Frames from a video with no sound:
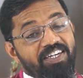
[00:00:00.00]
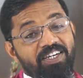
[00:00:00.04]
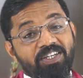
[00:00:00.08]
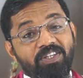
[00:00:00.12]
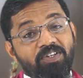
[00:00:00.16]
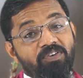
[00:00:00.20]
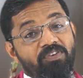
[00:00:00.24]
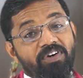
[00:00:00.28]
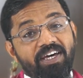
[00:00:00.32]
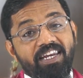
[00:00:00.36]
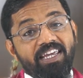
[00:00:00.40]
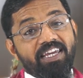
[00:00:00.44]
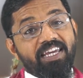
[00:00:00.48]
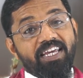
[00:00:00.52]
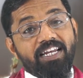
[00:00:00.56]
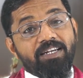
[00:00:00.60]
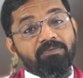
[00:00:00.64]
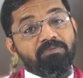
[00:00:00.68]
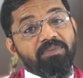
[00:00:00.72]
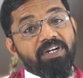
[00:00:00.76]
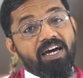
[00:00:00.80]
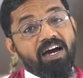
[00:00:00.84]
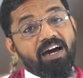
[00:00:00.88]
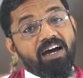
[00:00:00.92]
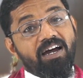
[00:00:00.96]

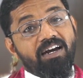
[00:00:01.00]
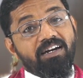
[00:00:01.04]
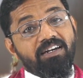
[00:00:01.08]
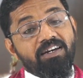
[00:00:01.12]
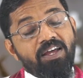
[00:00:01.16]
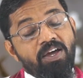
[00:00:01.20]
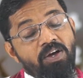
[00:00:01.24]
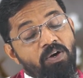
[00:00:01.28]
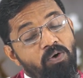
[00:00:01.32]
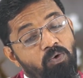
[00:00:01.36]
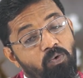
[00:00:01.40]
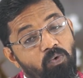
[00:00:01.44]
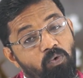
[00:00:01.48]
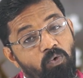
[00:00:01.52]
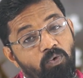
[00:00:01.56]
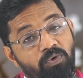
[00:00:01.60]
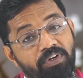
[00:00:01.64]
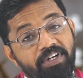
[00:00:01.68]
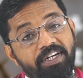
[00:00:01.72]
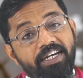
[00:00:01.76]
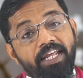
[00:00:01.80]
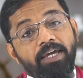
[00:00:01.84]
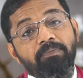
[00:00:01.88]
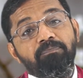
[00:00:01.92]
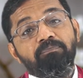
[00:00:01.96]
இதுவரையிலும் நான்
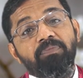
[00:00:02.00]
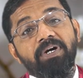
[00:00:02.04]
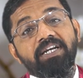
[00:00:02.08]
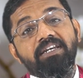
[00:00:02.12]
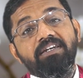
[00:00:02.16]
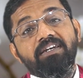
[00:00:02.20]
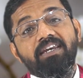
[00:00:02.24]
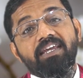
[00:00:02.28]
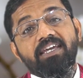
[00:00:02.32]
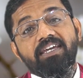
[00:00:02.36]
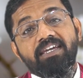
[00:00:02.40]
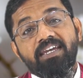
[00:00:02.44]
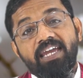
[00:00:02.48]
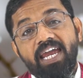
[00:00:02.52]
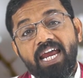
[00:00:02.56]
உன்னை பற்றி